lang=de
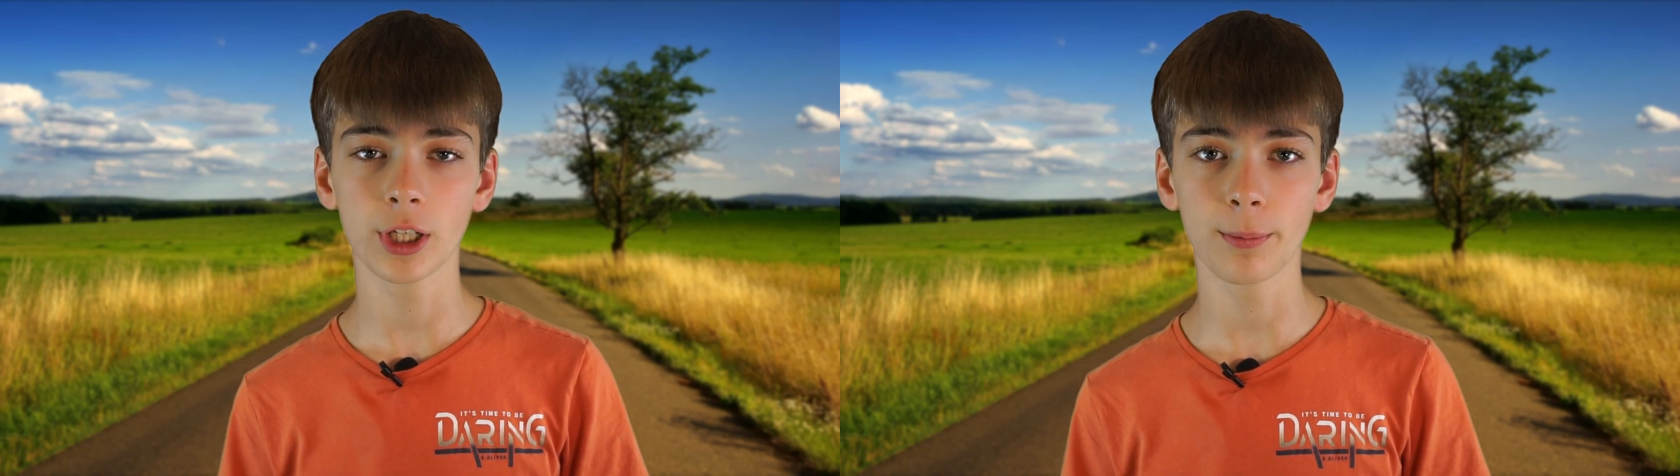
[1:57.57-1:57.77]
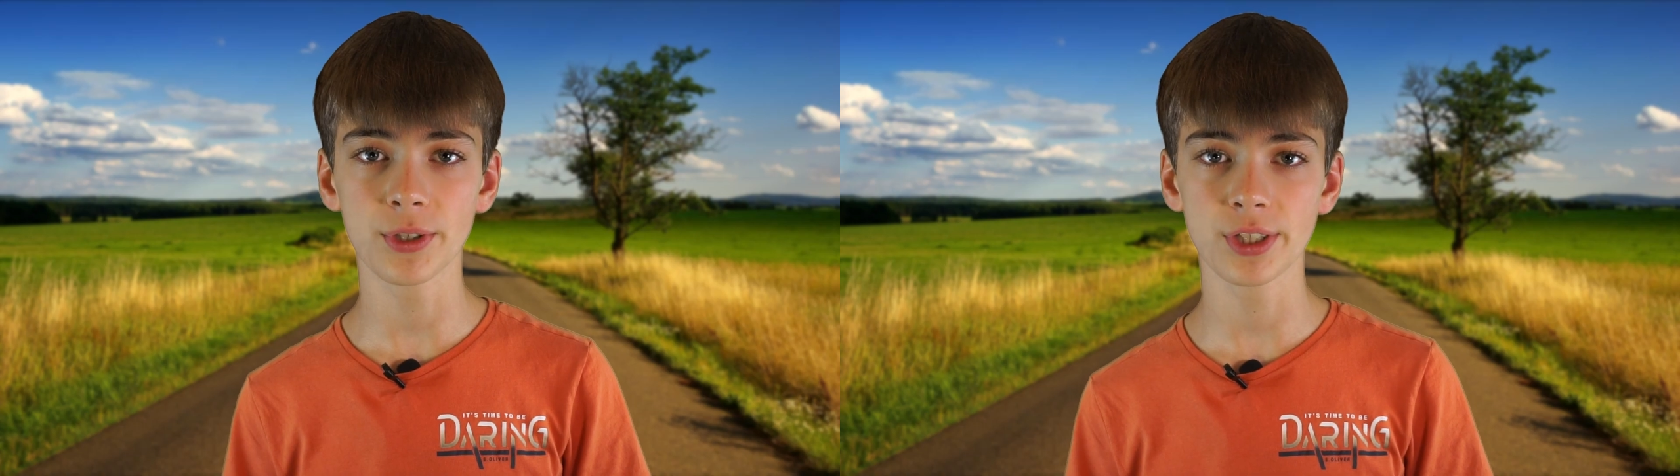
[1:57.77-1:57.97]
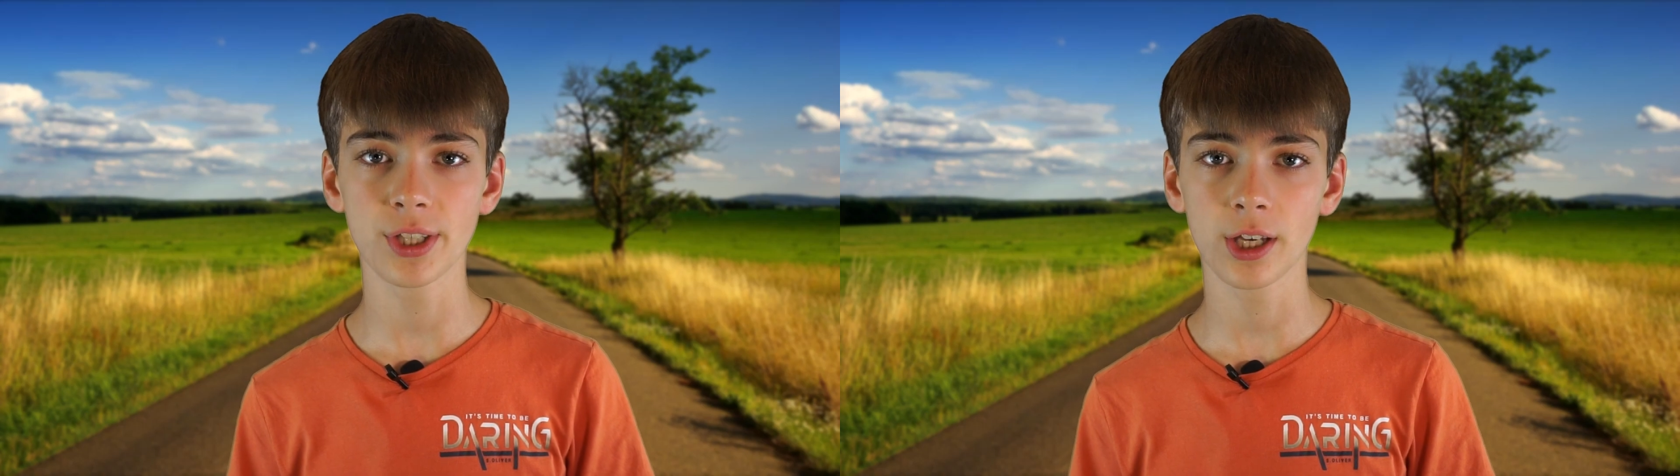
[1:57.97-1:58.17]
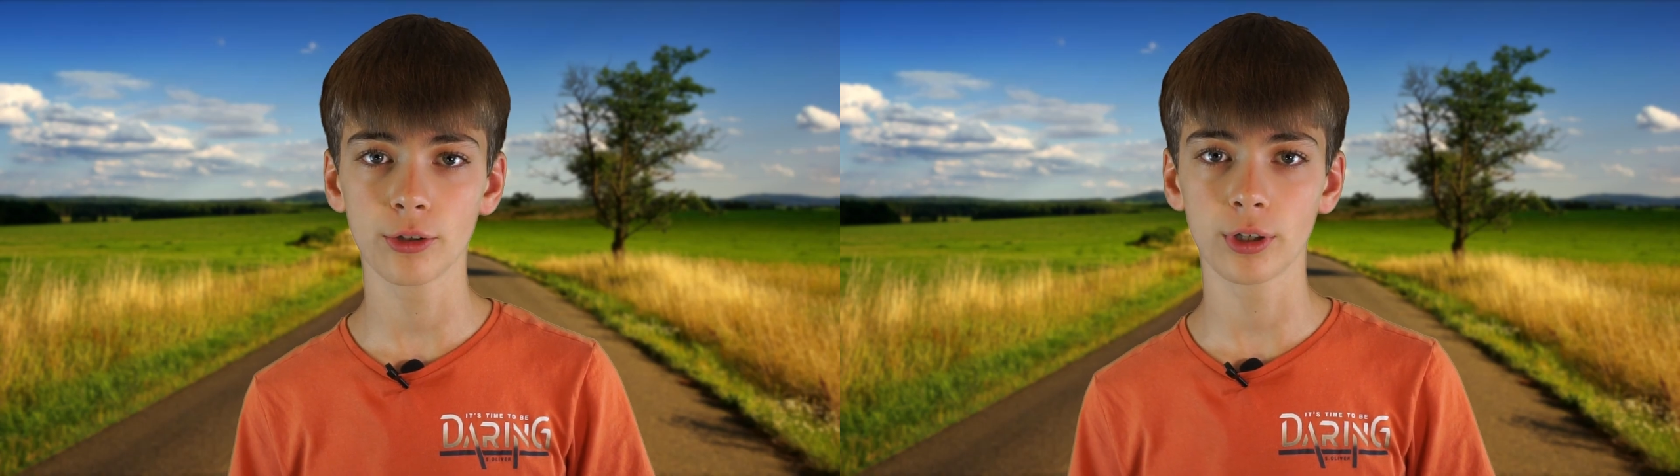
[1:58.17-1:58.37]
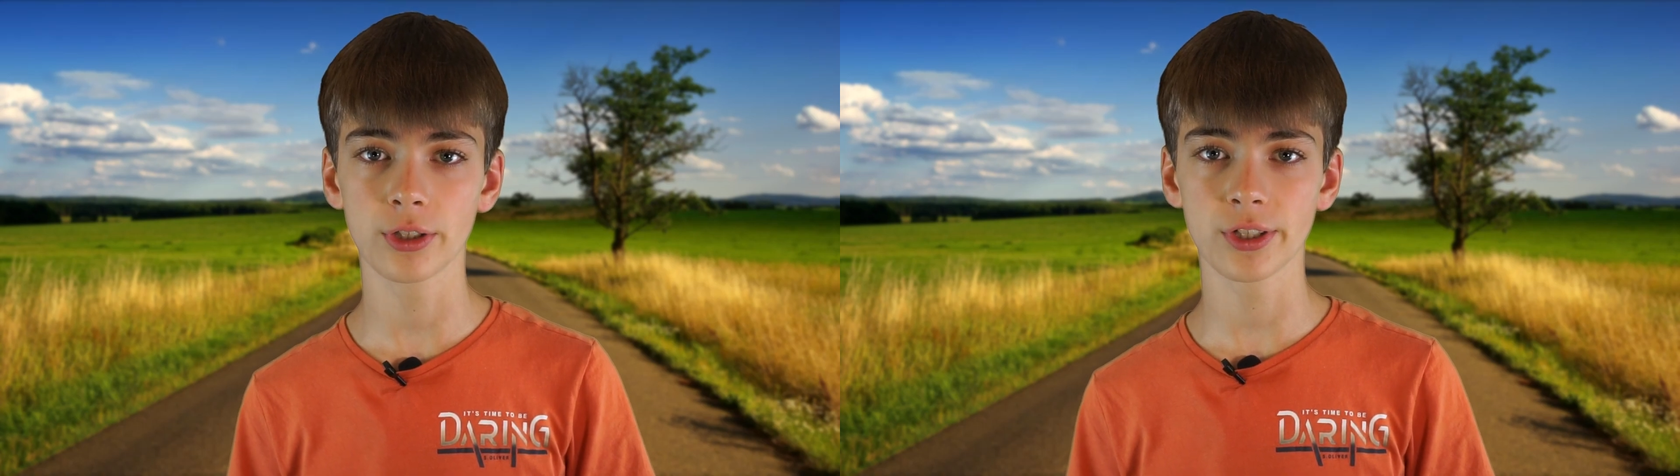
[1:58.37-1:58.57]
kann man sich nachher
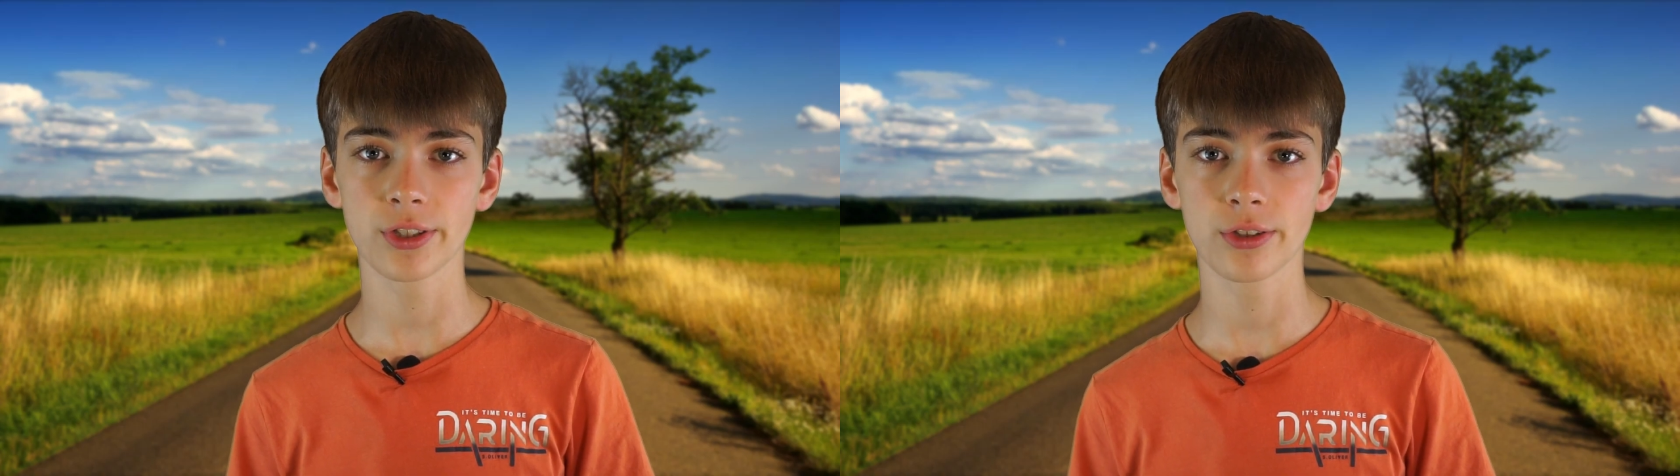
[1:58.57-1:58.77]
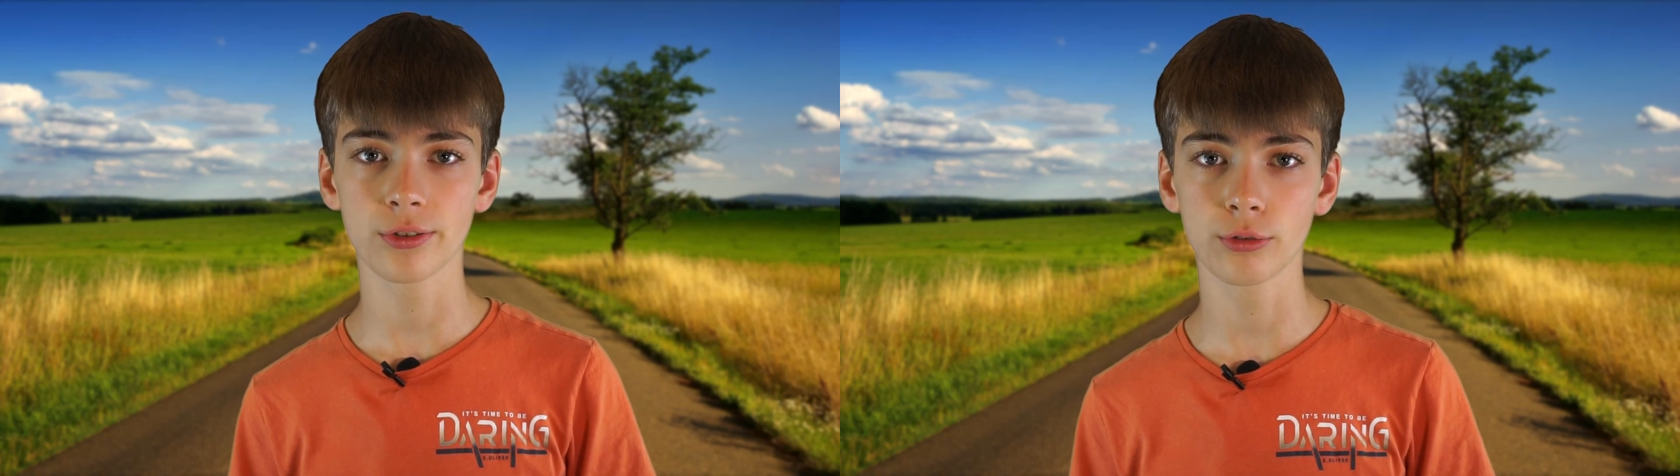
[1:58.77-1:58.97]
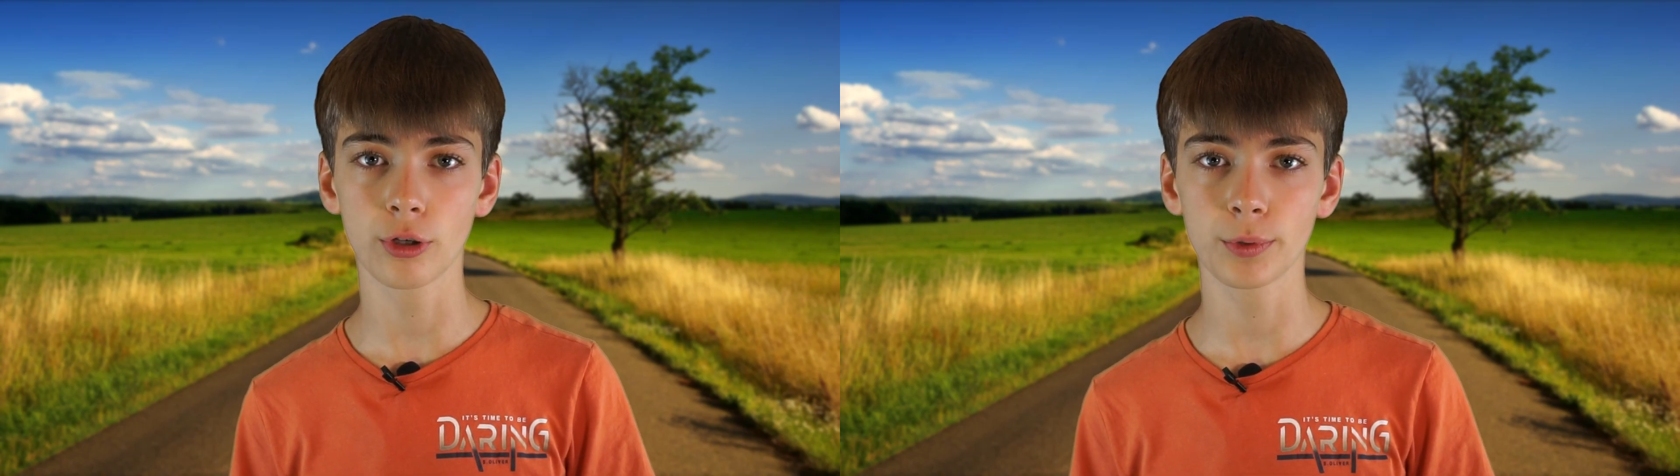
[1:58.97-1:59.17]
noch ein 16 zu 9